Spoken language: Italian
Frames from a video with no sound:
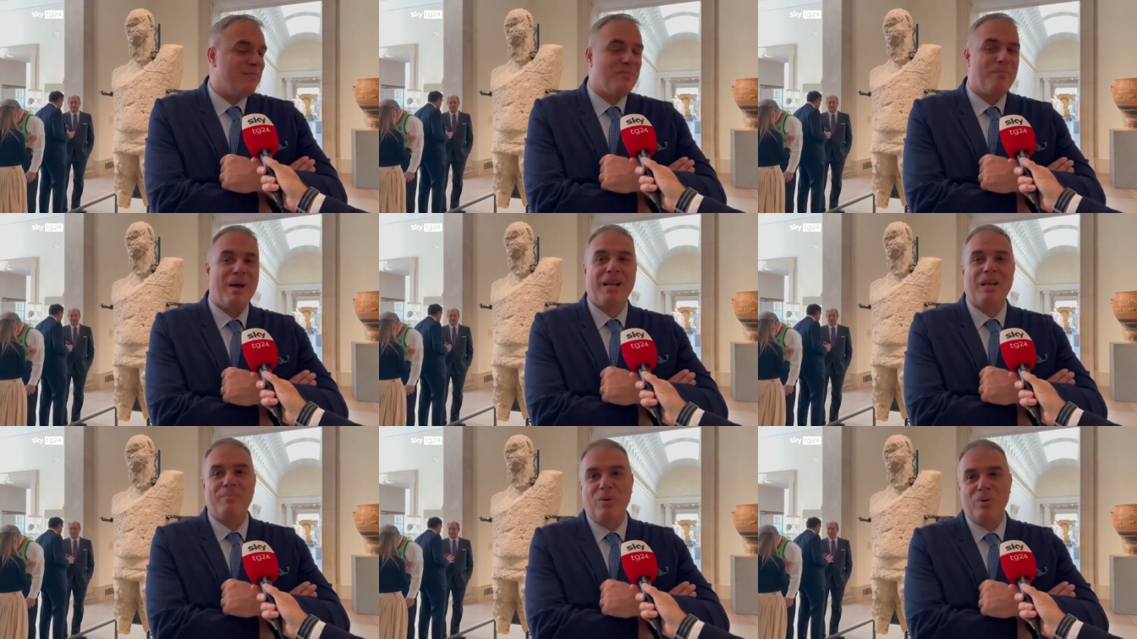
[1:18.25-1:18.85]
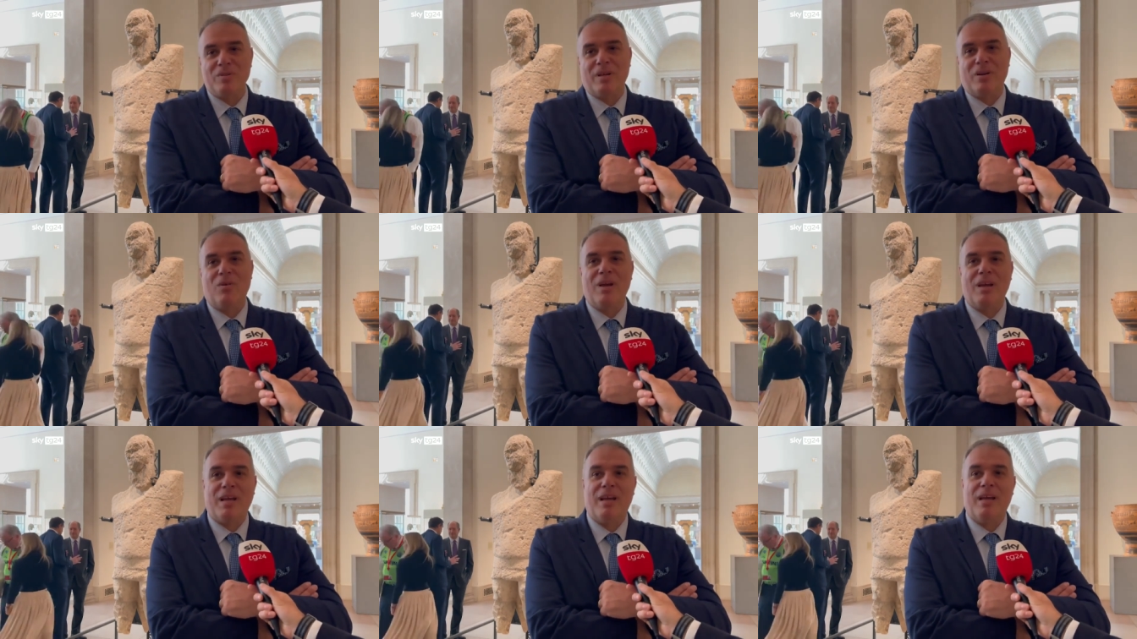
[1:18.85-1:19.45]
ma che possano
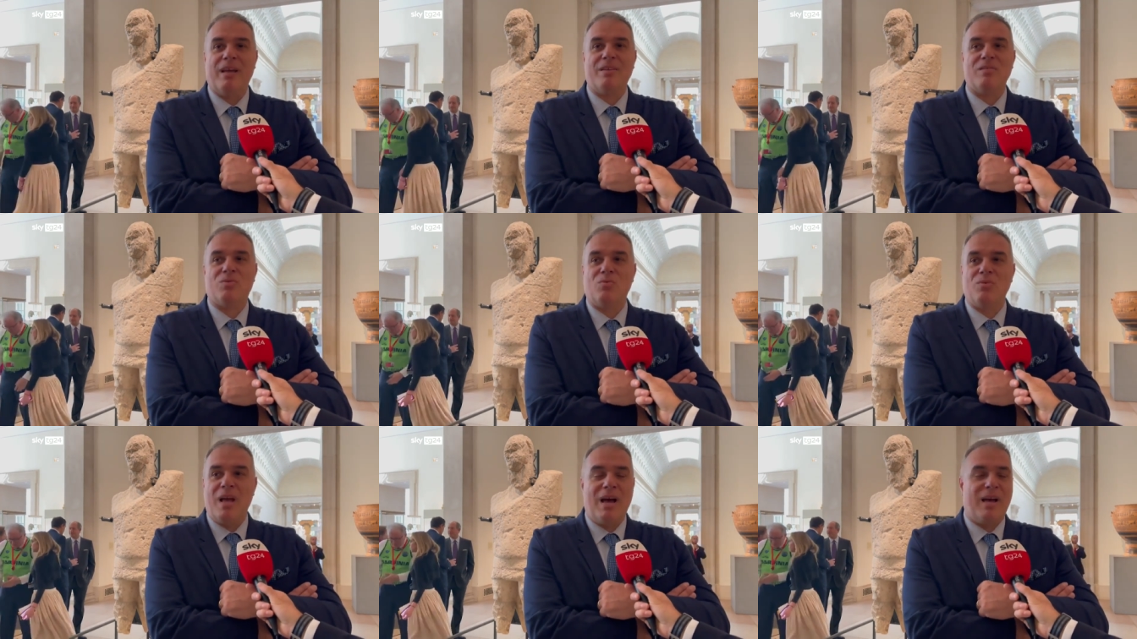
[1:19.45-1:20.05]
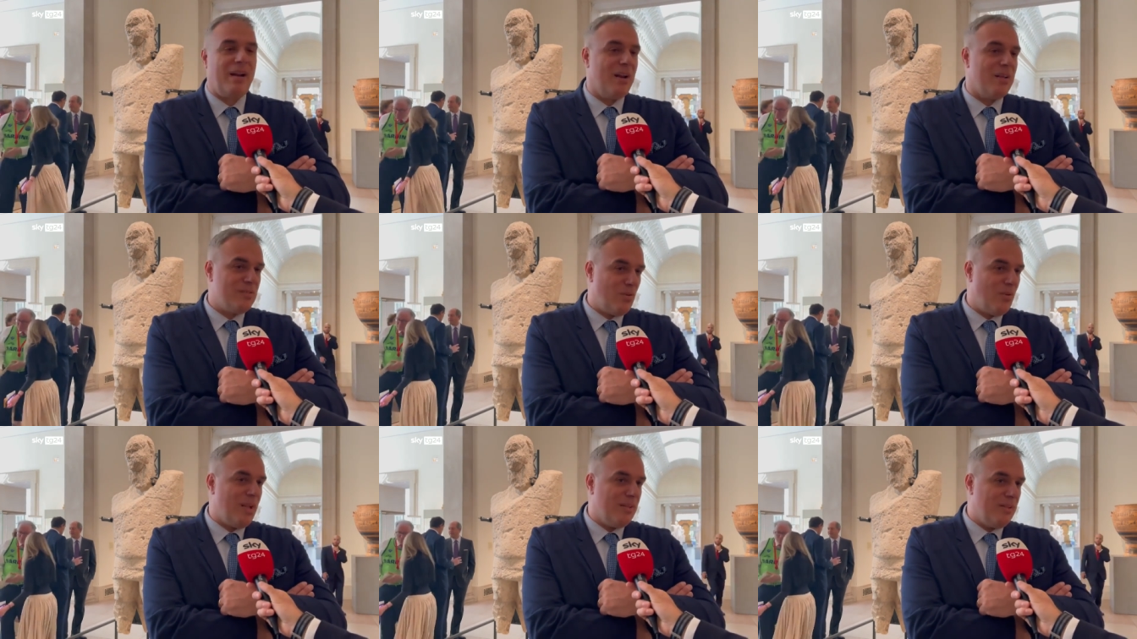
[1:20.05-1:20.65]
anche studiare la
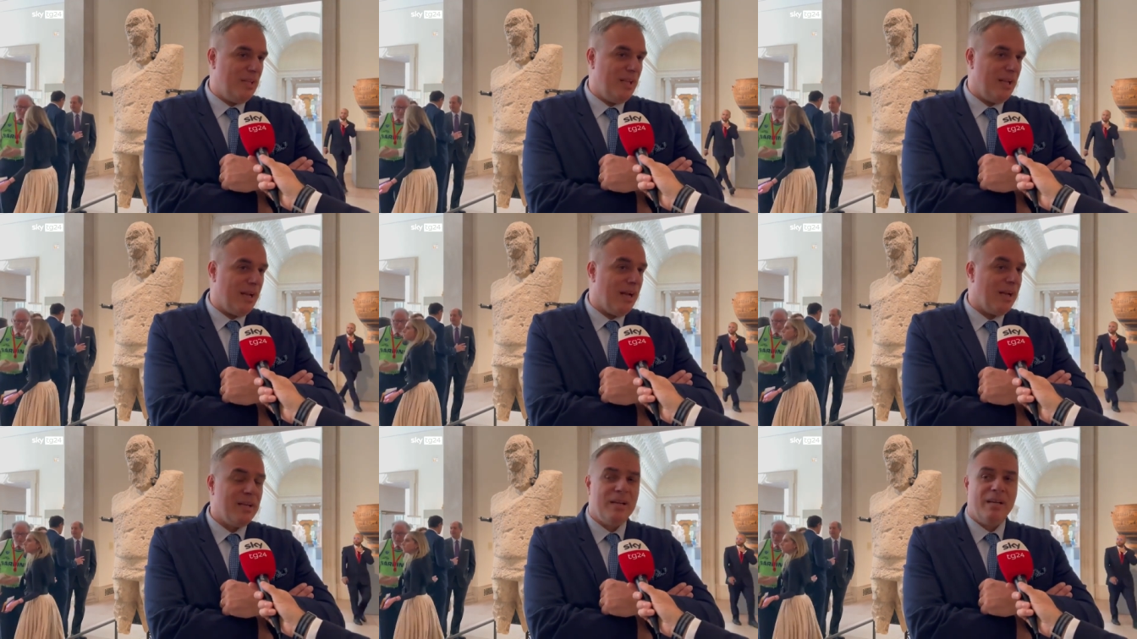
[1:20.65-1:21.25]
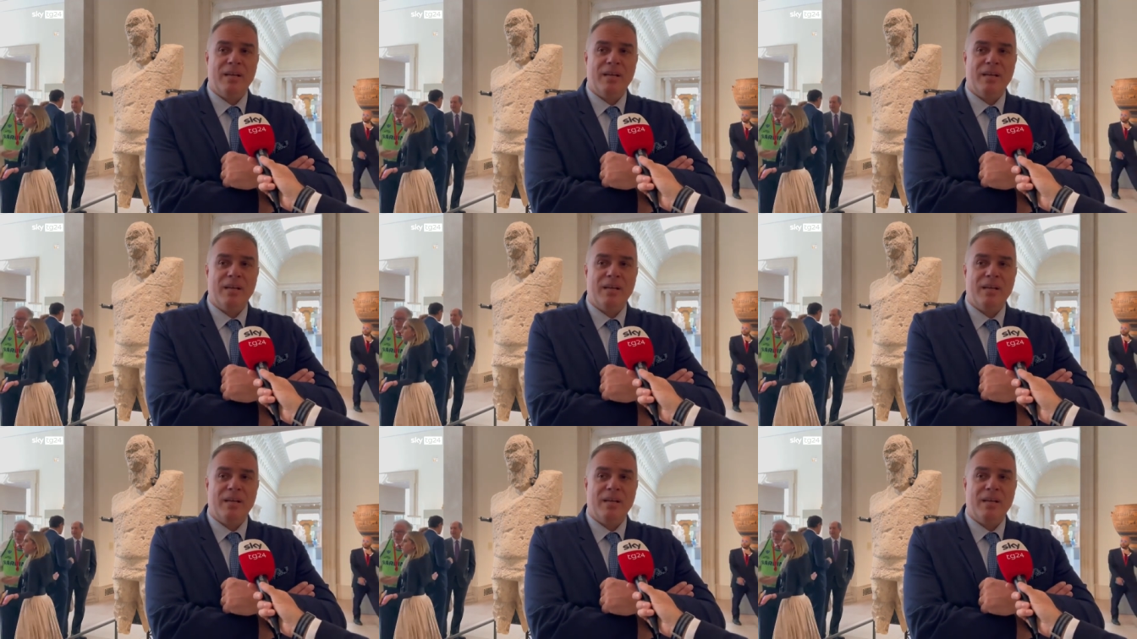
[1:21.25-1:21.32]
storia antica